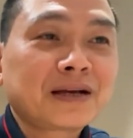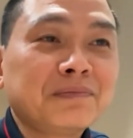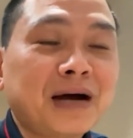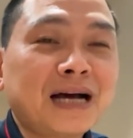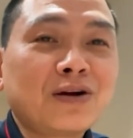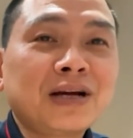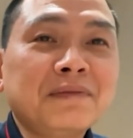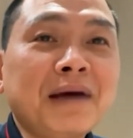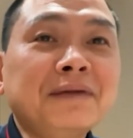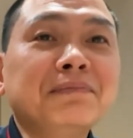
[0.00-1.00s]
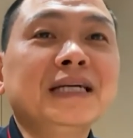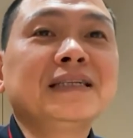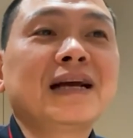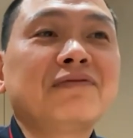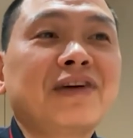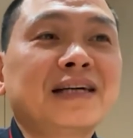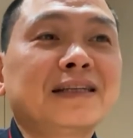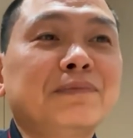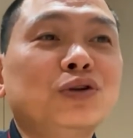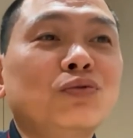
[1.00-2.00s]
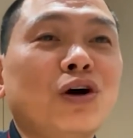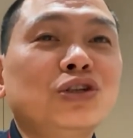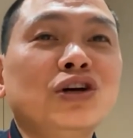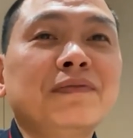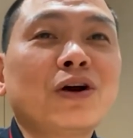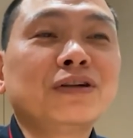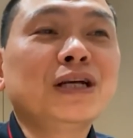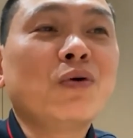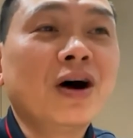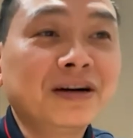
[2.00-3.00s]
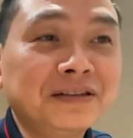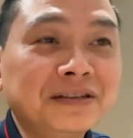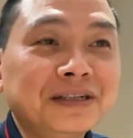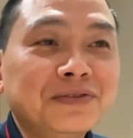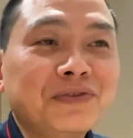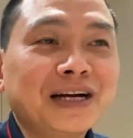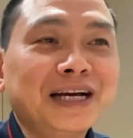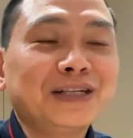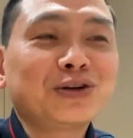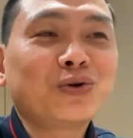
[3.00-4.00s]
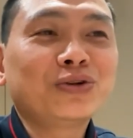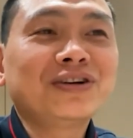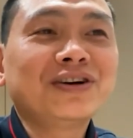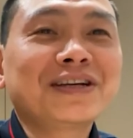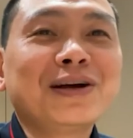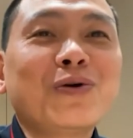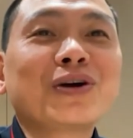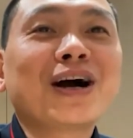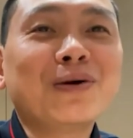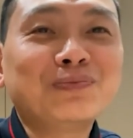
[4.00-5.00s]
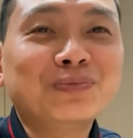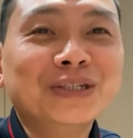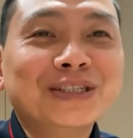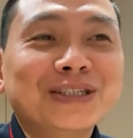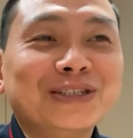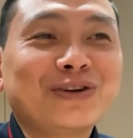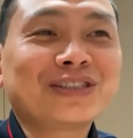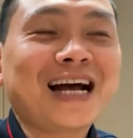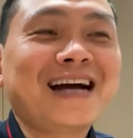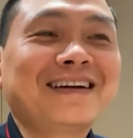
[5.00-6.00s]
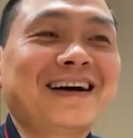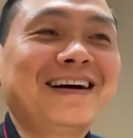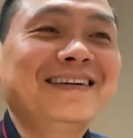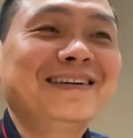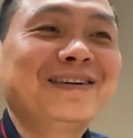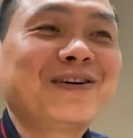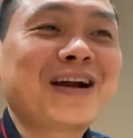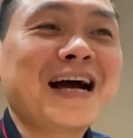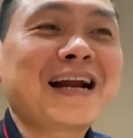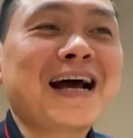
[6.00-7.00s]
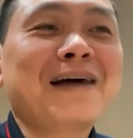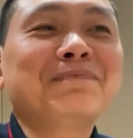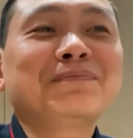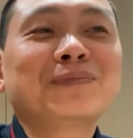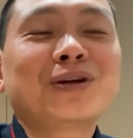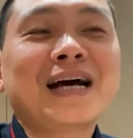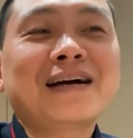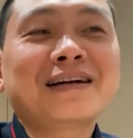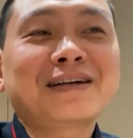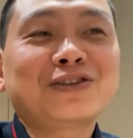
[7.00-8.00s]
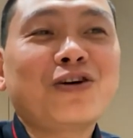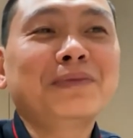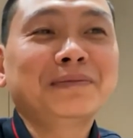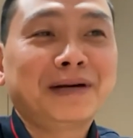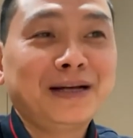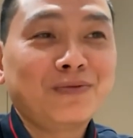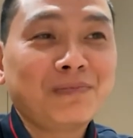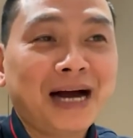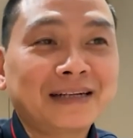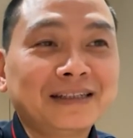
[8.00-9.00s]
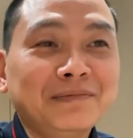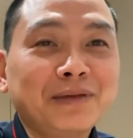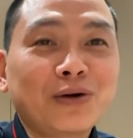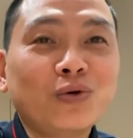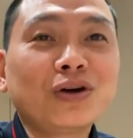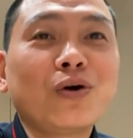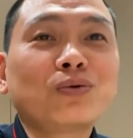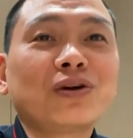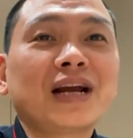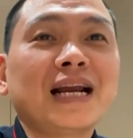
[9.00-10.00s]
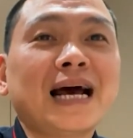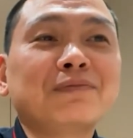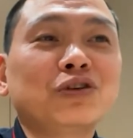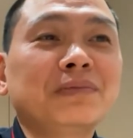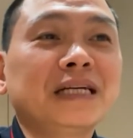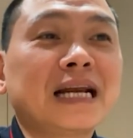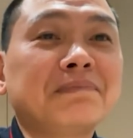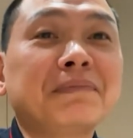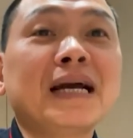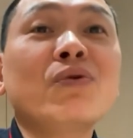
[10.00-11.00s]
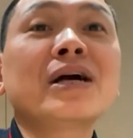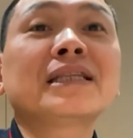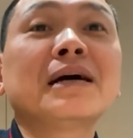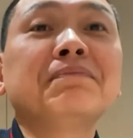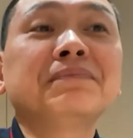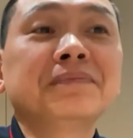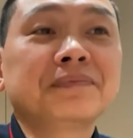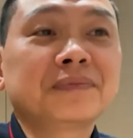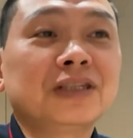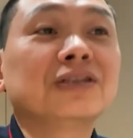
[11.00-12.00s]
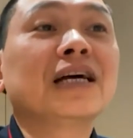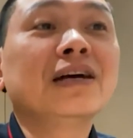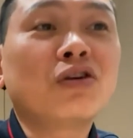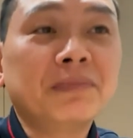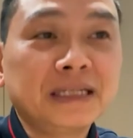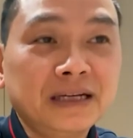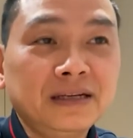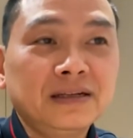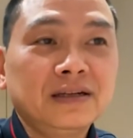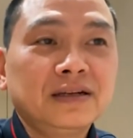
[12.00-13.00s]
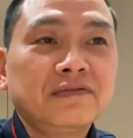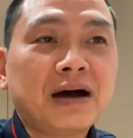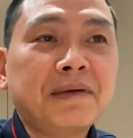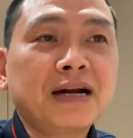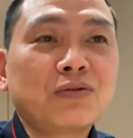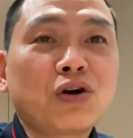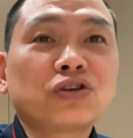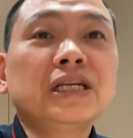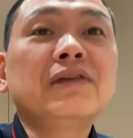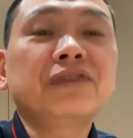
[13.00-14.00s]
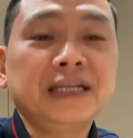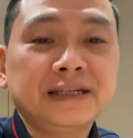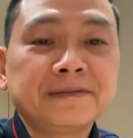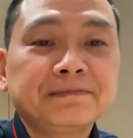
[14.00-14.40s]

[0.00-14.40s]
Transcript: mà nó lại bắt mình là phải tập trung nói chuyện với nó nhiều hơn và để cho đối kia ngồi không thì rõ ràng là nó đang làm nó đang đang cho mình mấy đồng bạc nhưng mà cuối cùng nó lại làm cho mình là méo cái tâm tử tế của mình đi và bắt đầu nó có thiên vị